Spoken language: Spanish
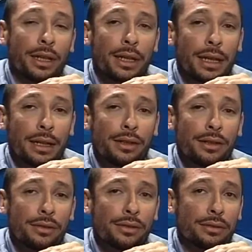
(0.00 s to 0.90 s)
10
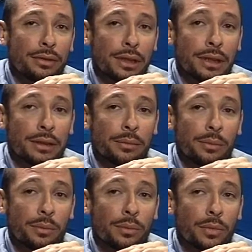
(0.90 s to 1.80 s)
años,
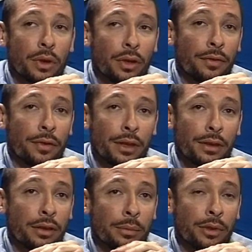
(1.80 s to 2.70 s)
em, Orfeo,
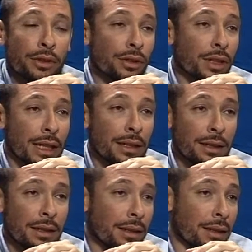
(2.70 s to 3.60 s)
y como lo hizo
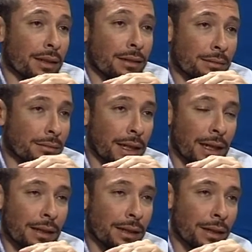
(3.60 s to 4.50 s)
Tati, que es el
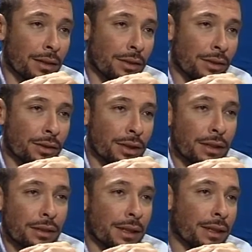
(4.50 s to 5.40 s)
gran creador de todo
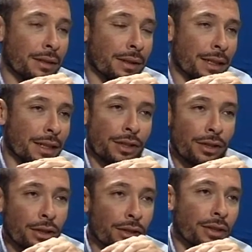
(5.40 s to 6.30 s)
esto, y el
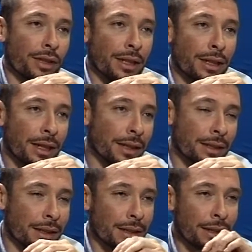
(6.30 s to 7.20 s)
ideólogo y el gran
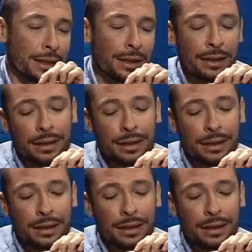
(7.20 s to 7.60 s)
estratega,